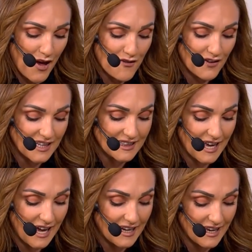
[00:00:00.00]
فرد
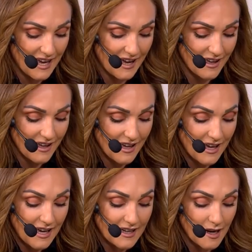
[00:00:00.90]
عليها
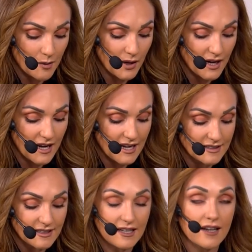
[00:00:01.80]
إلى المرأة
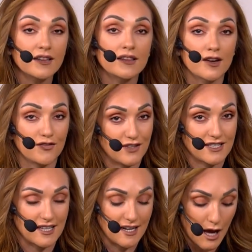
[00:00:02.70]
التي لن
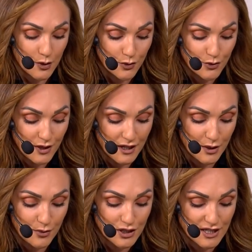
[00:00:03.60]
تنفصل عن روحي
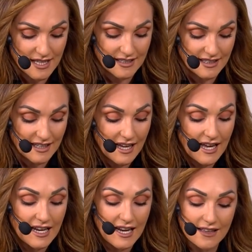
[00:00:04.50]
وجسدي
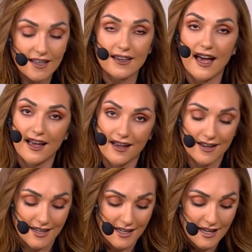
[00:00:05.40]
لا
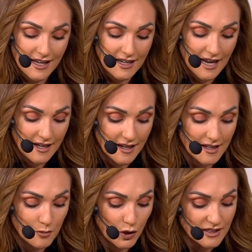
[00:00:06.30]
تتأخري لأنني
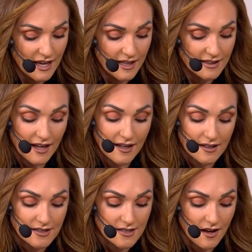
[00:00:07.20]
معتاد على
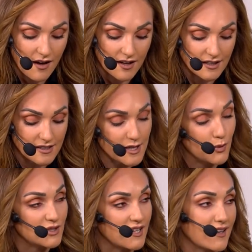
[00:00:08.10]
الإصغاء
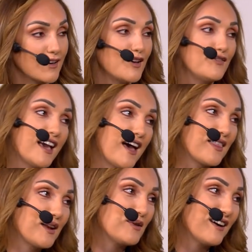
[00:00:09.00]
لصوتك في هذا
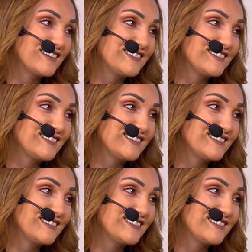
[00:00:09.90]
الوقت